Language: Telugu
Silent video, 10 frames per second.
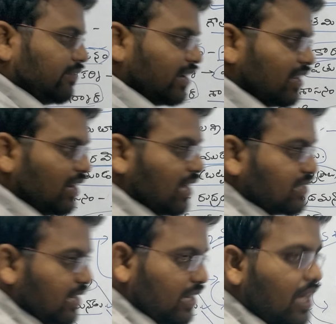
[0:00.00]
చివరి
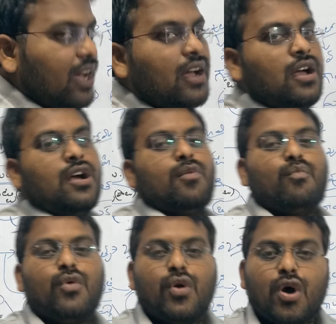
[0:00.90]
రాజైన
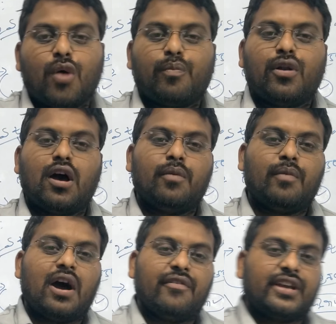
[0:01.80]
మూడో
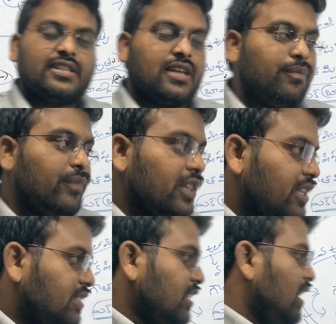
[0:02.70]
పులోమావికి
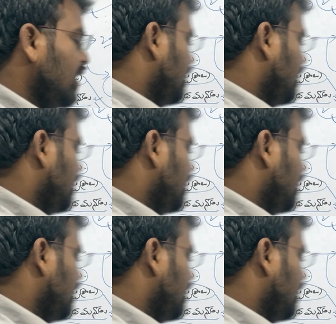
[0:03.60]
సంబంధించిన